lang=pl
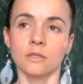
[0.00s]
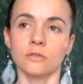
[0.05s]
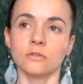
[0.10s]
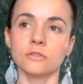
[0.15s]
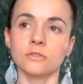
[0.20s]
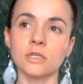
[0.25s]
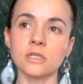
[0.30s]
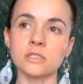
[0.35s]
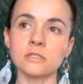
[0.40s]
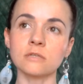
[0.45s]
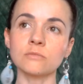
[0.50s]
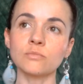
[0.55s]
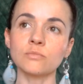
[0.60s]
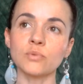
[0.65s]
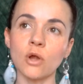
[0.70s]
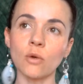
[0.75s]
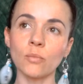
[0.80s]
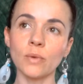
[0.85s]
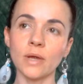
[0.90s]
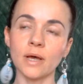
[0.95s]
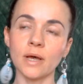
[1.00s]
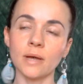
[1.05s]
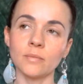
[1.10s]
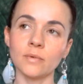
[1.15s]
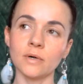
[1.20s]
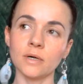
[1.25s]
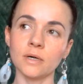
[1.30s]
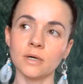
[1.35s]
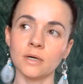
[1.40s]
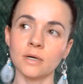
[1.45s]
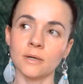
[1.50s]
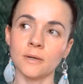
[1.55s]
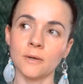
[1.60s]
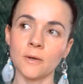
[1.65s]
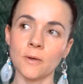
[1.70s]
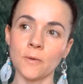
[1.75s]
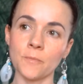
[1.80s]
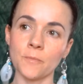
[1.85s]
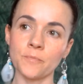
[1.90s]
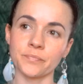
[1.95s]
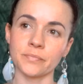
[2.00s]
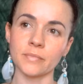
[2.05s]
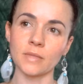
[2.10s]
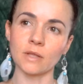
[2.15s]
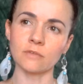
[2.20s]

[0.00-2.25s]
No i teraz ten problem, e,